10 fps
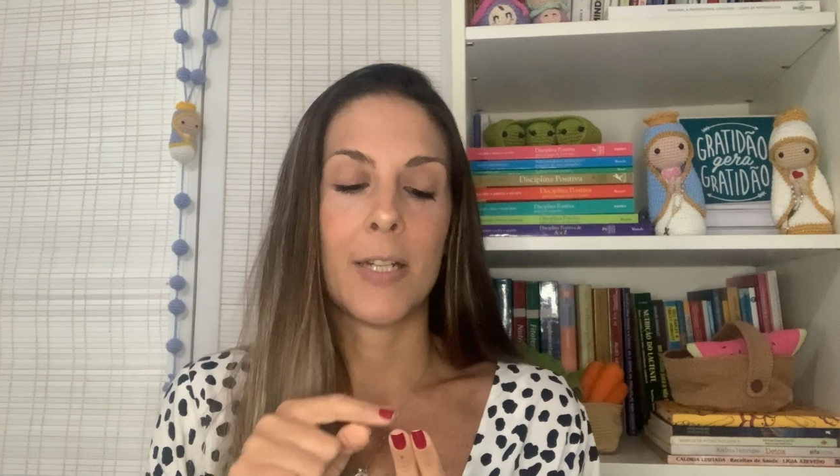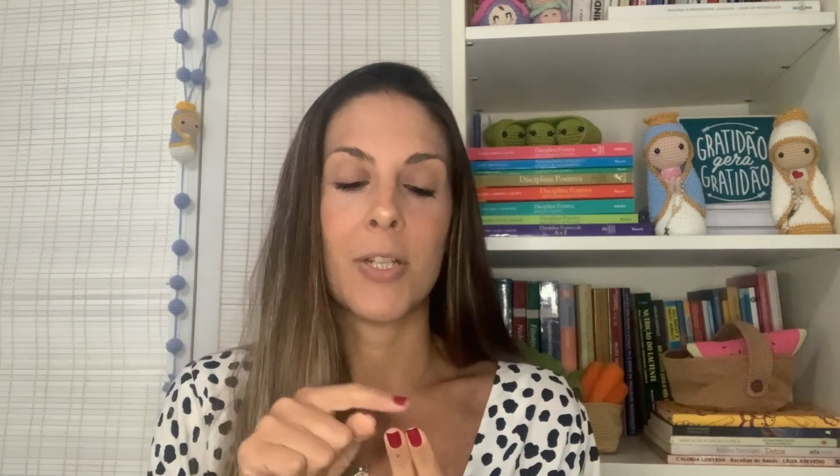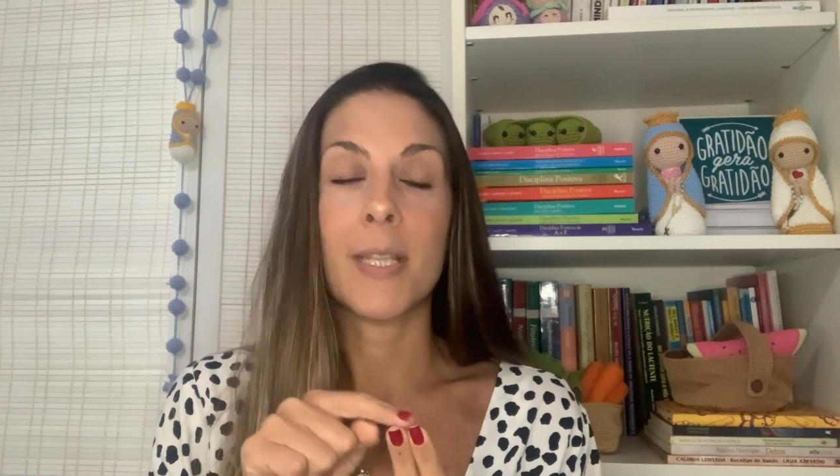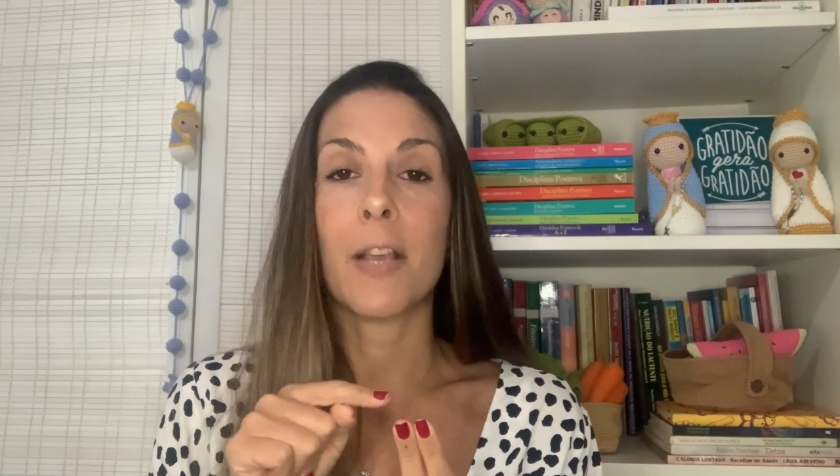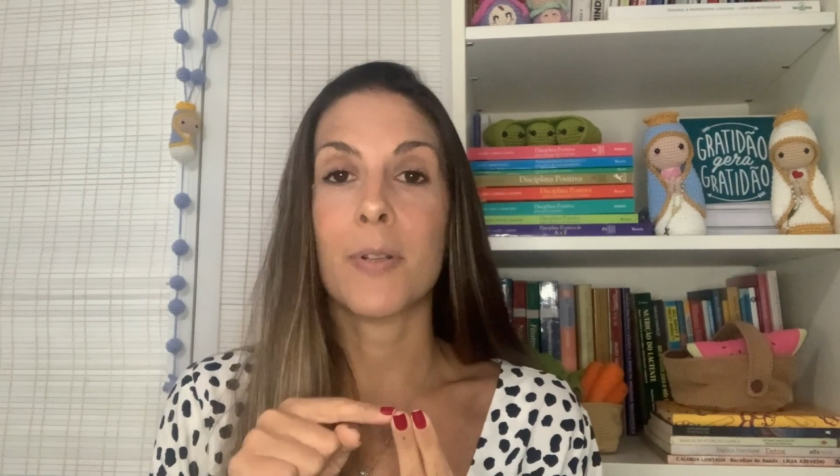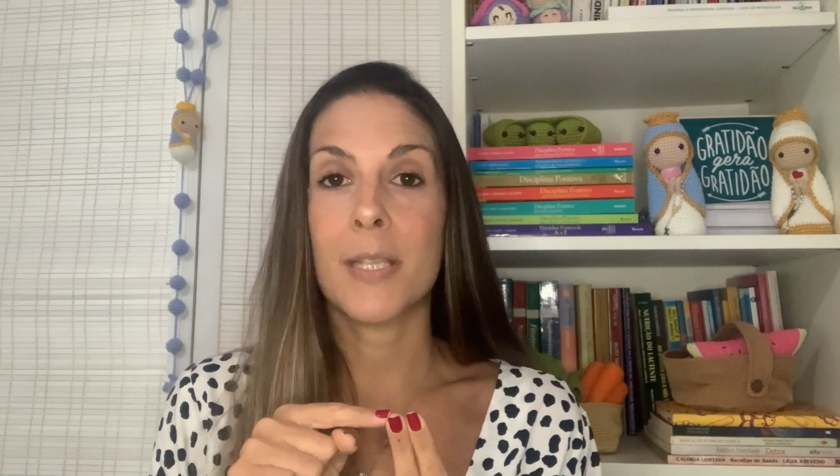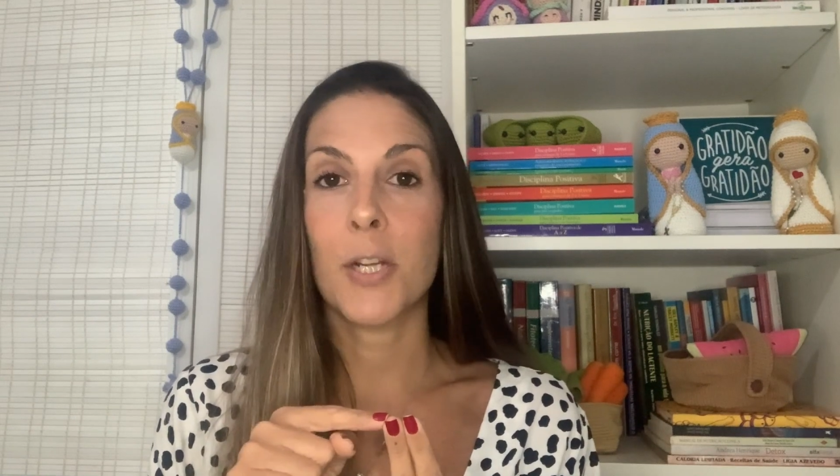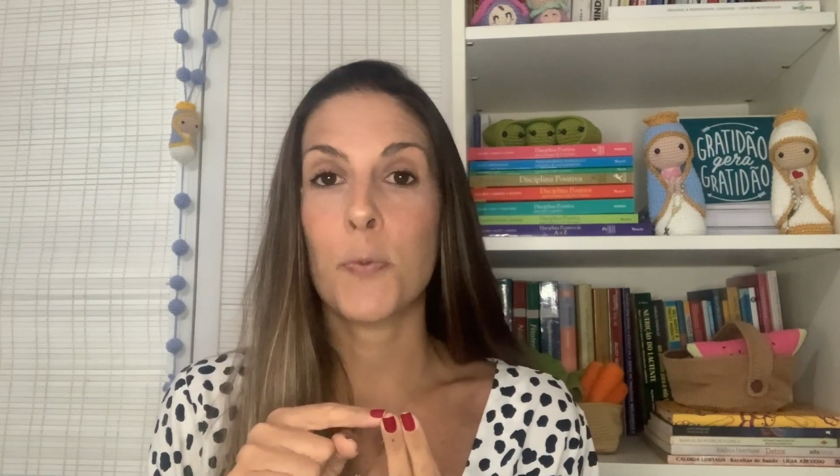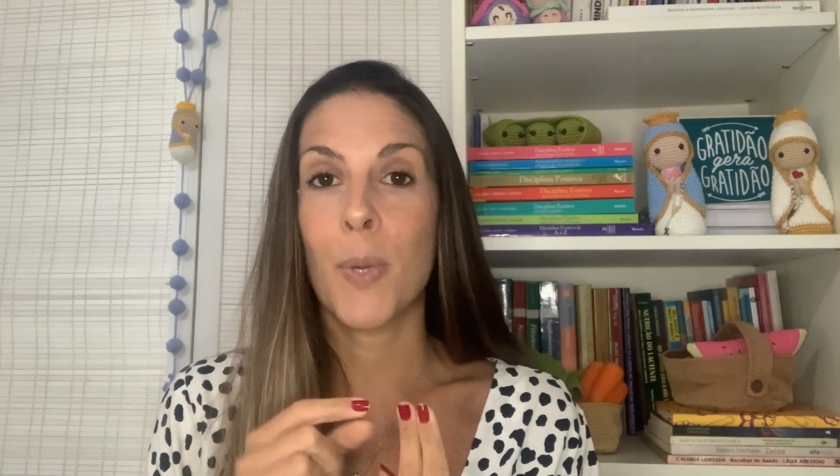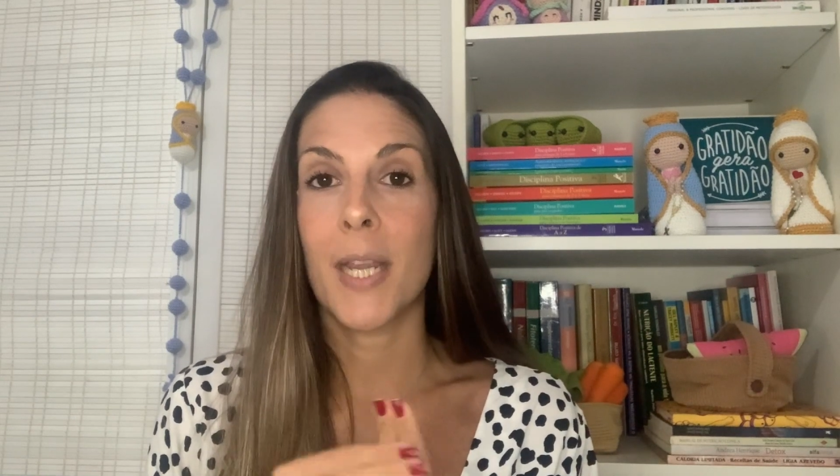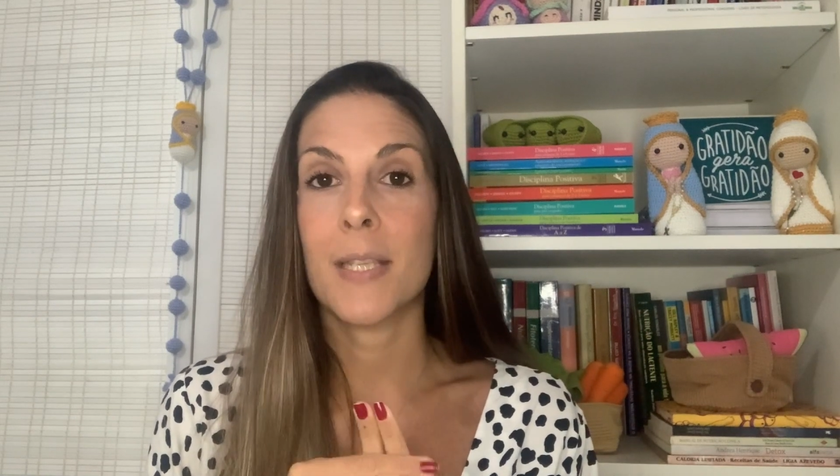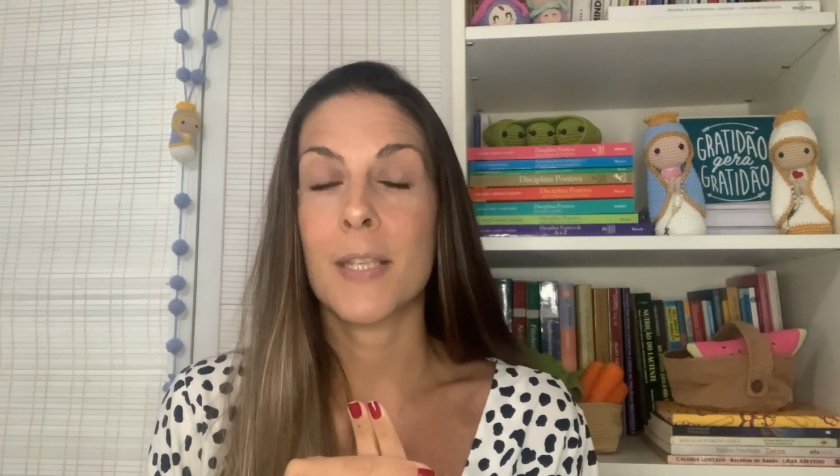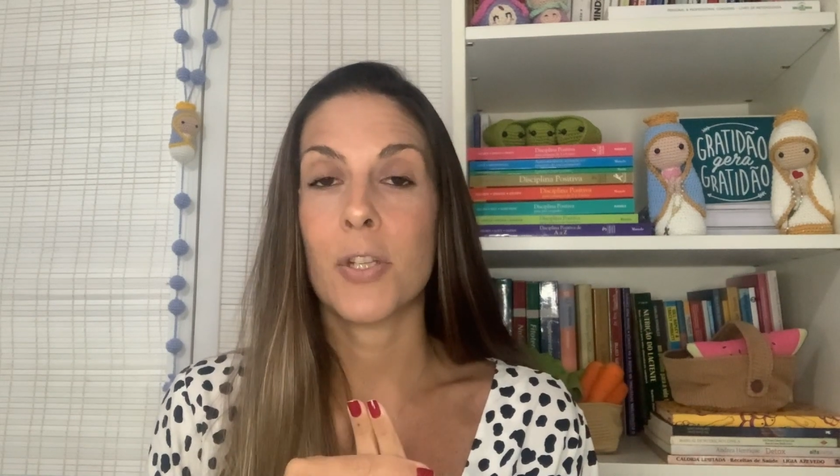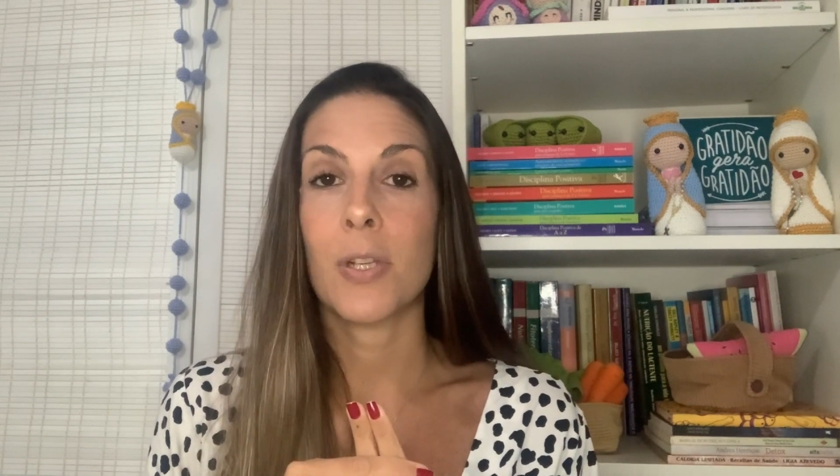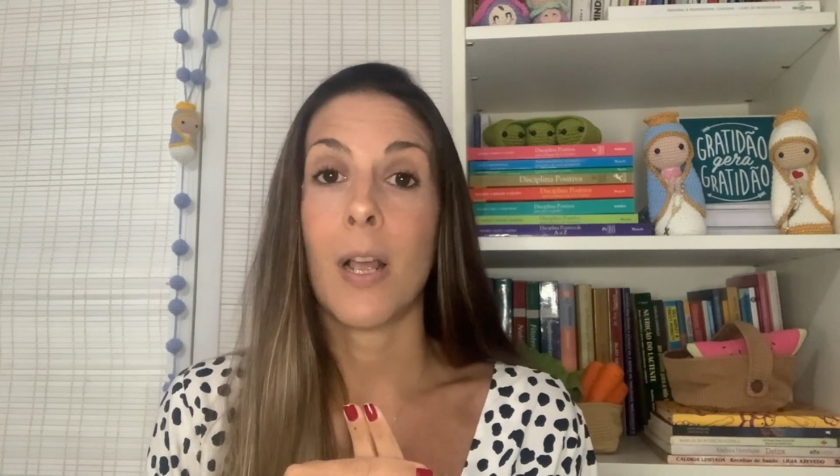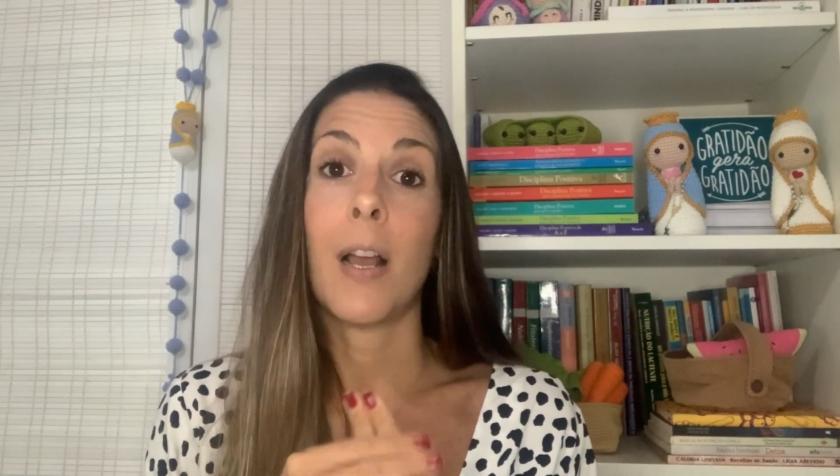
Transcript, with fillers: de 0 a 6 meses,